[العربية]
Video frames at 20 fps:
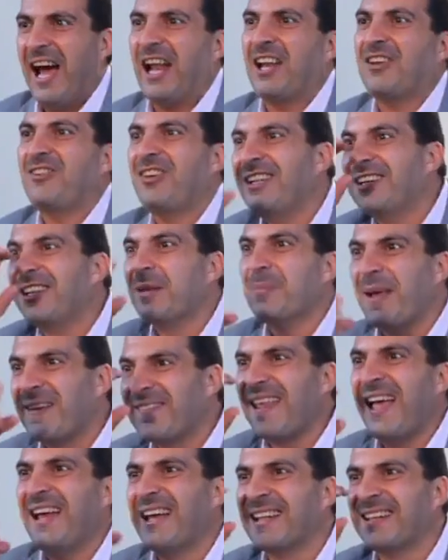علشان تبقى
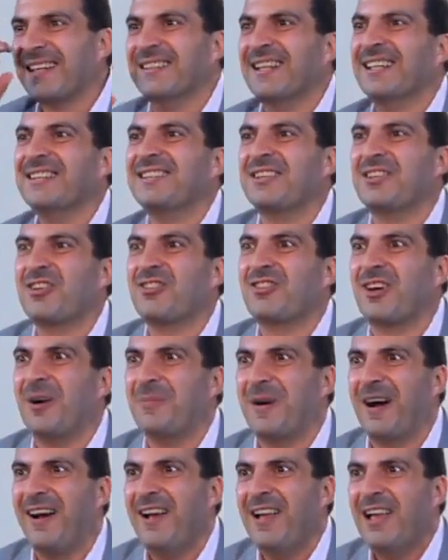سهلة ان انت
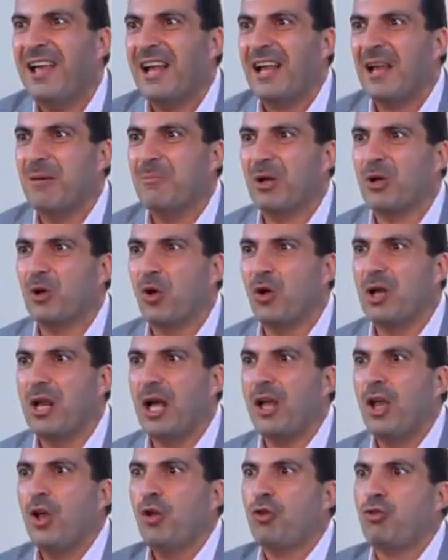تشربها لما نقول
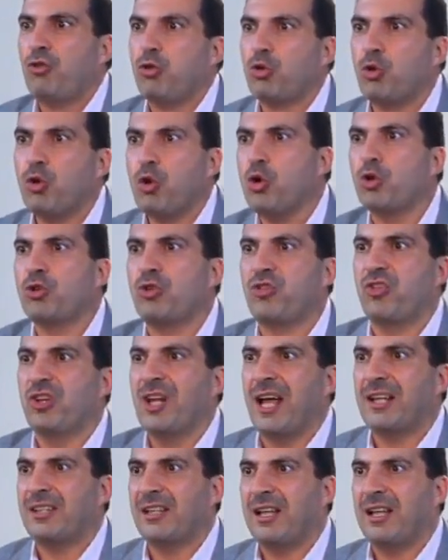لك شروط صناعة